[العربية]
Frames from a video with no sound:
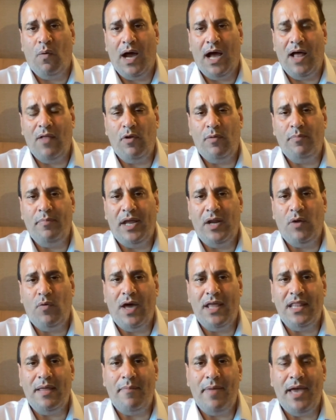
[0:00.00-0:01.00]
واظن
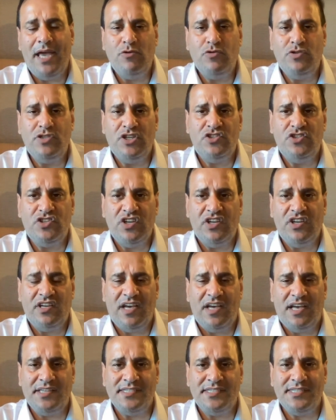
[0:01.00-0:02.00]
بانه هذا ما
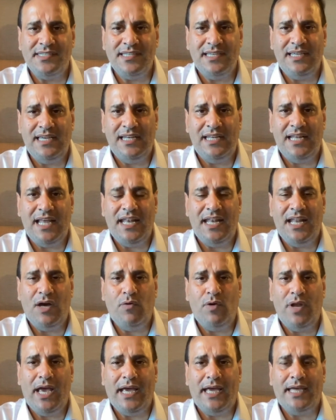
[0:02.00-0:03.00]
يزعج الصين
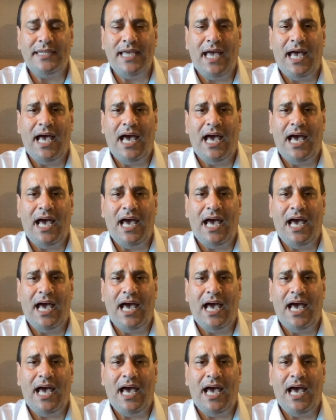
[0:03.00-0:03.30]
ان هناك